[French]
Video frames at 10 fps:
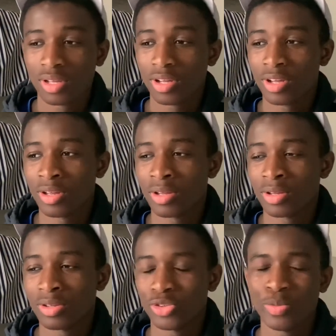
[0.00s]

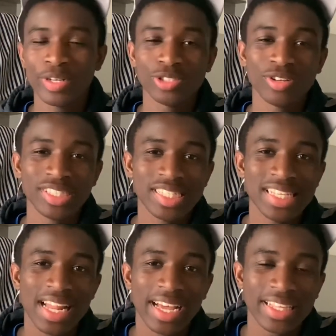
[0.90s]
euh, dommage, Doc
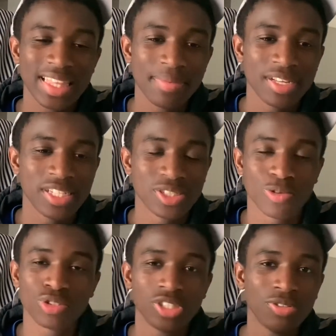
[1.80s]
il a arrêté, mais je
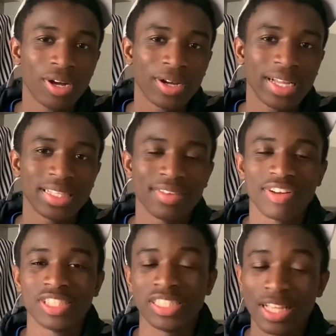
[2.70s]
continue à regarder. Enfin, je les